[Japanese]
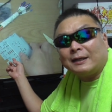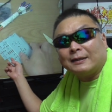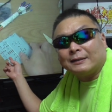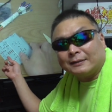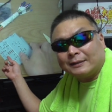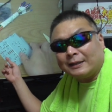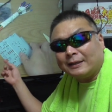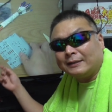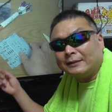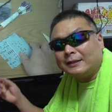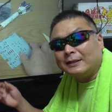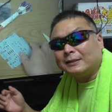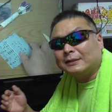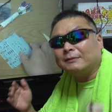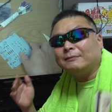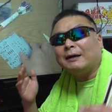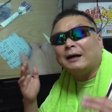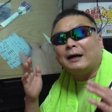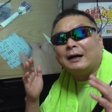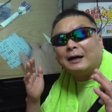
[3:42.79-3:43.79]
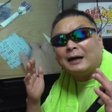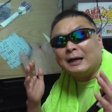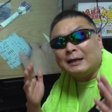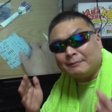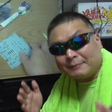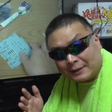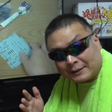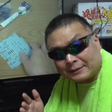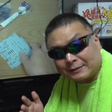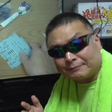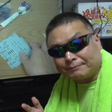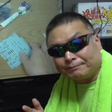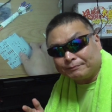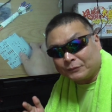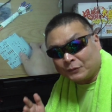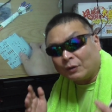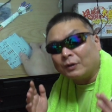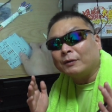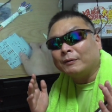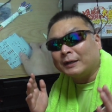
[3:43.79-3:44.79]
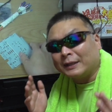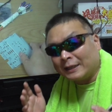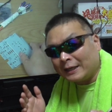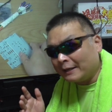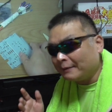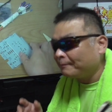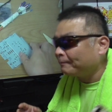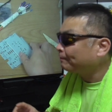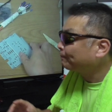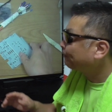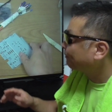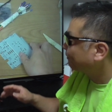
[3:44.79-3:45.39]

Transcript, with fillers: なんでネジは合いますこれはね